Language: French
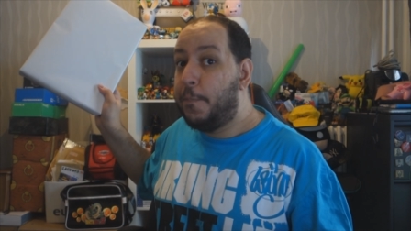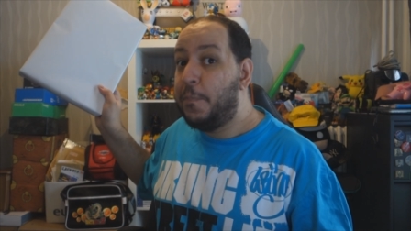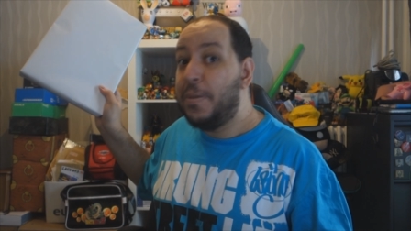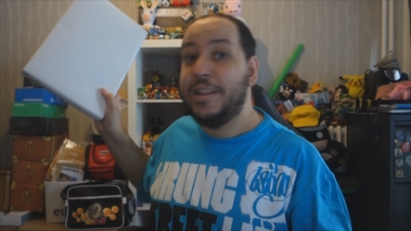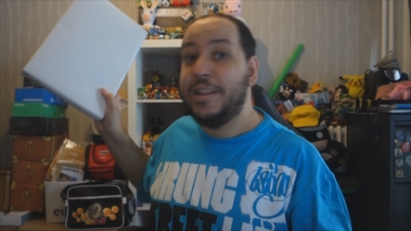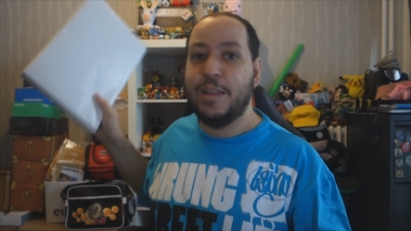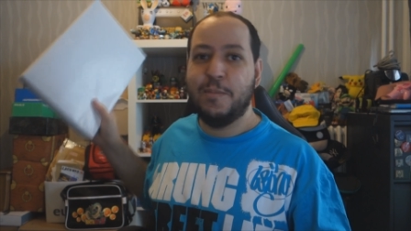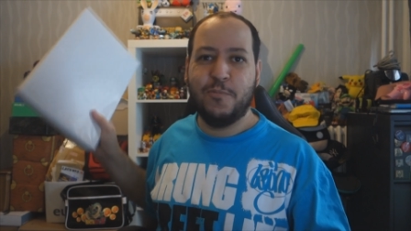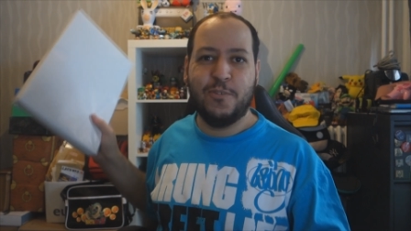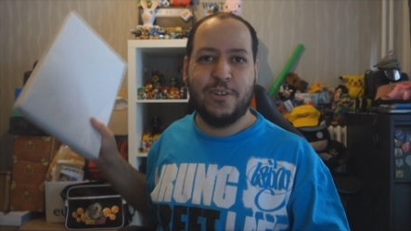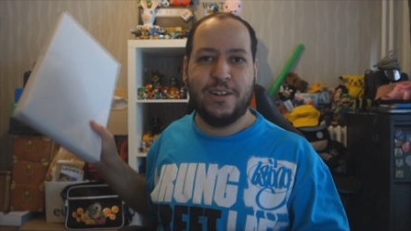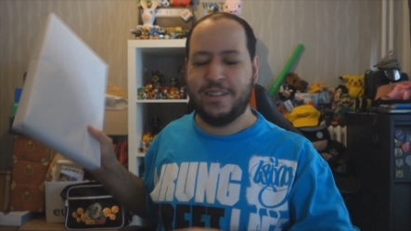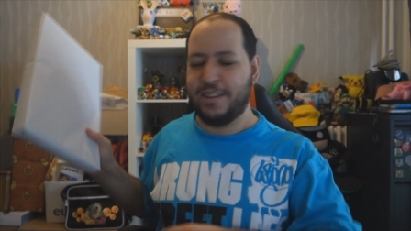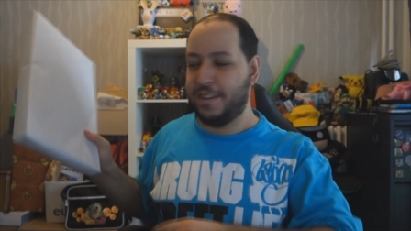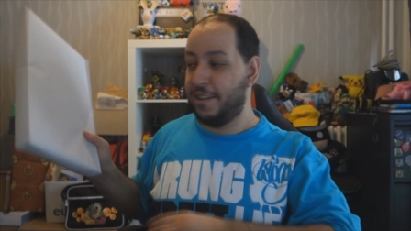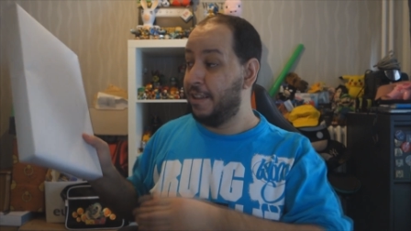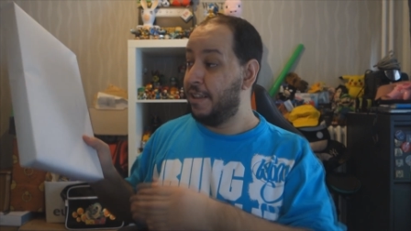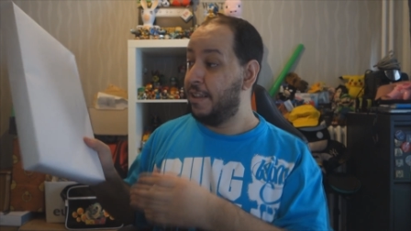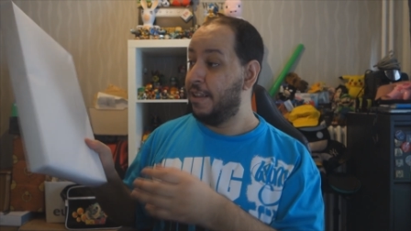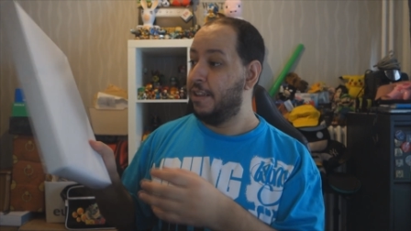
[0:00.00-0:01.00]
pas des
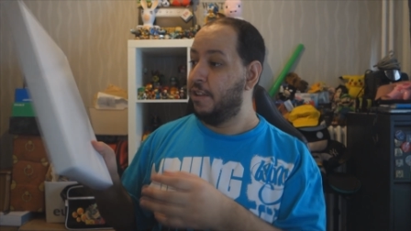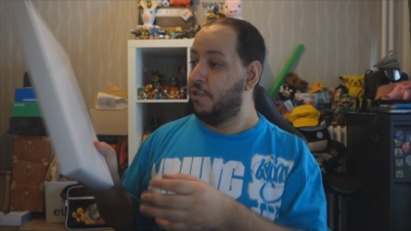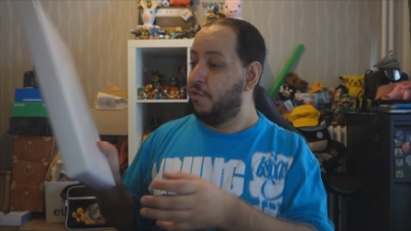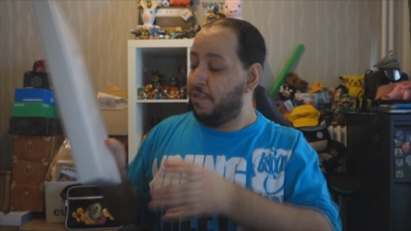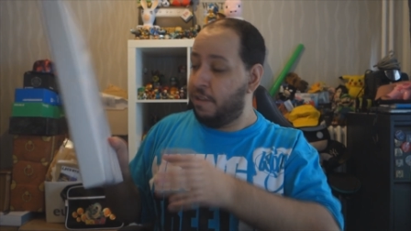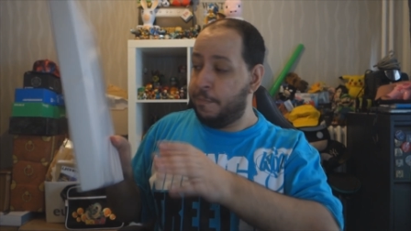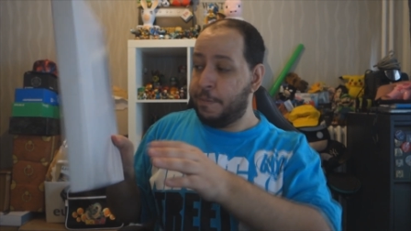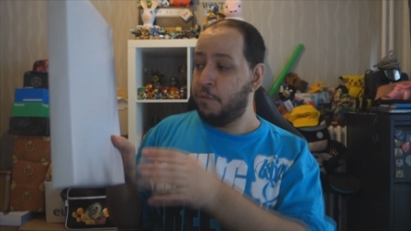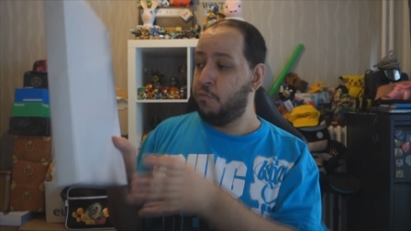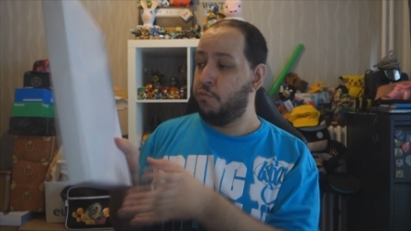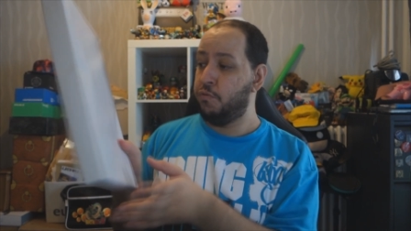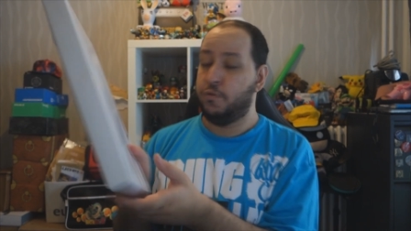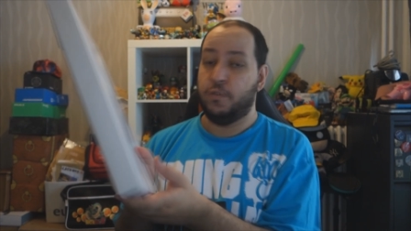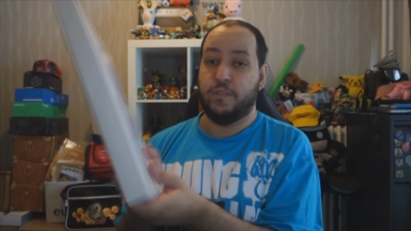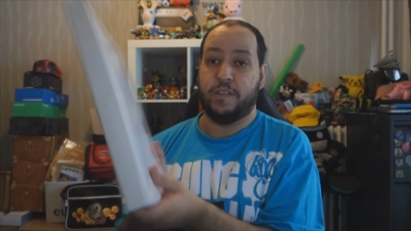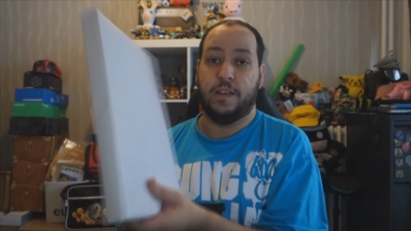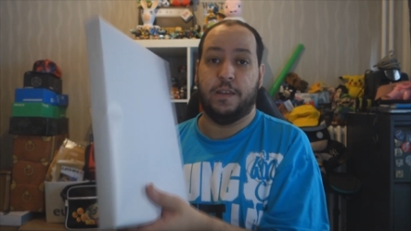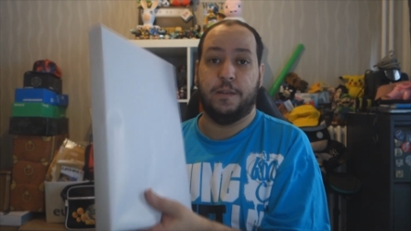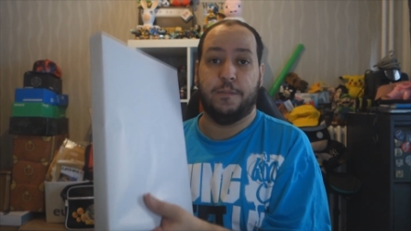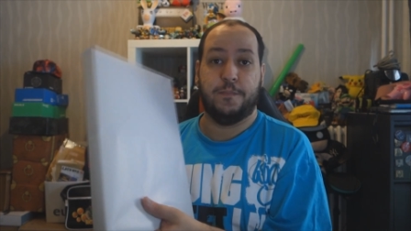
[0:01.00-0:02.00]
moindres, je ne sais pas du tout ce
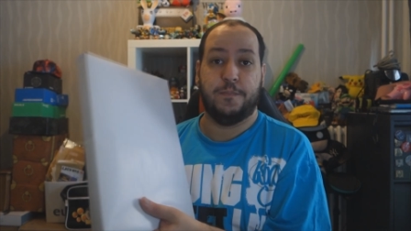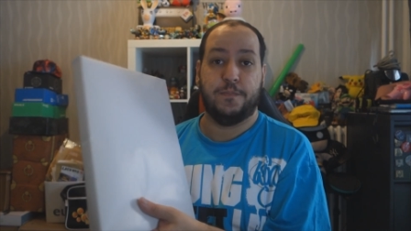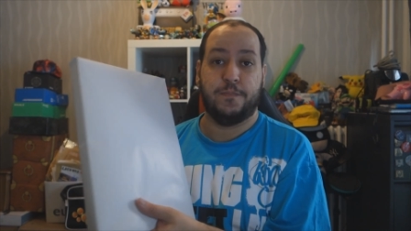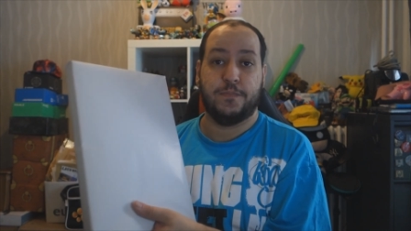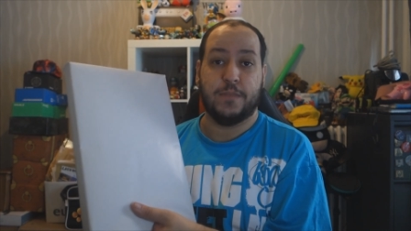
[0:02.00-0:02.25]
que c'est.